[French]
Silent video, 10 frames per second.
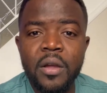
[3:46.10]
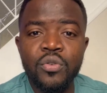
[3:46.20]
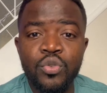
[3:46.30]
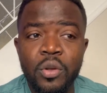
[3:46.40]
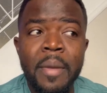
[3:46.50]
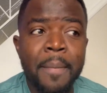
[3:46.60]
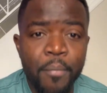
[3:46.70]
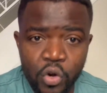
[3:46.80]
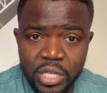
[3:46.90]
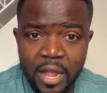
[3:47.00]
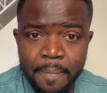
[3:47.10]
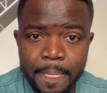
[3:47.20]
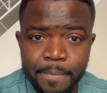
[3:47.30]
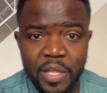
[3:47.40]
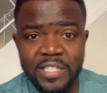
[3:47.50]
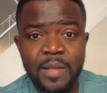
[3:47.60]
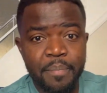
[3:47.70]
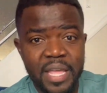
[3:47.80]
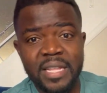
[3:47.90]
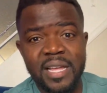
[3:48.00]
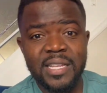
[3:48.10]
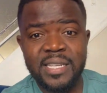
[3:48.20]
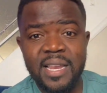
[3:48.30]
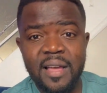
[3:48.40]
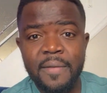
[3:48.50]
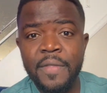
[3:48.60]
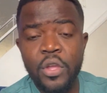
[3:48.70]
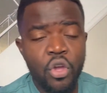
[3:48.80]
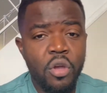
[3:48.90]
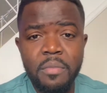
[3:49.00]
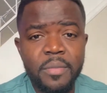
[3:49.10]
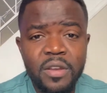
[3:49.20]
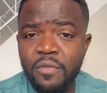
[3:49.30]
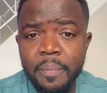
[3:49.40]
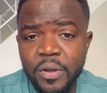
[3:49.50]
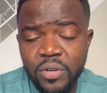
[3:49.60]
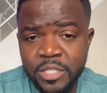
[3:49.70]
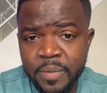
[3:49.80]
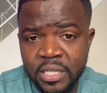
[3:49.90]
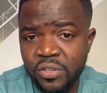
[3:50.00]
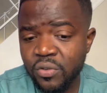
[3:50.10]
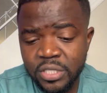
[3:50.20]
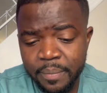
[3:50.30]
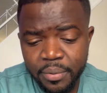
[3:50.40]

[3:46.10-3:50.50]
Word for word: nous sommes importants dans ces pays étrangers-là. Eux-mêmes, ils ne vont pas nous respecter. Donc, c'est un peu